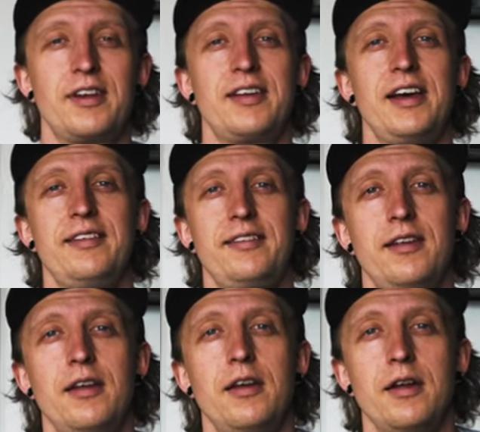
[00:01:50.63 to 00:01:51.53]
Das
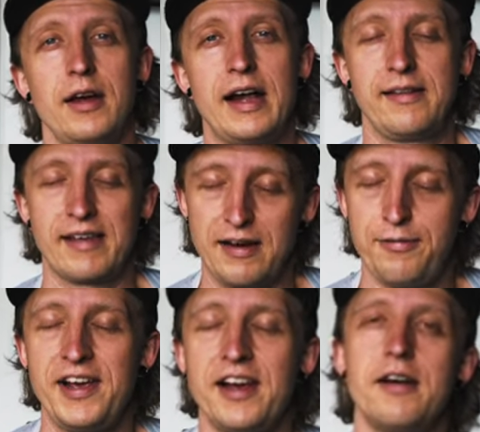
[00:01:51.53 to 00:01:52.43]
heißt, als
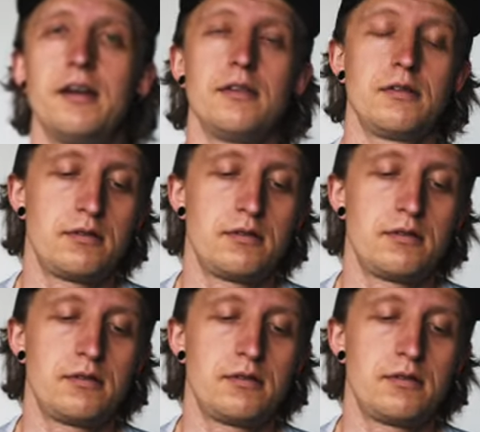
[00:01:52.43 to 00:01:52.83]
Anfänger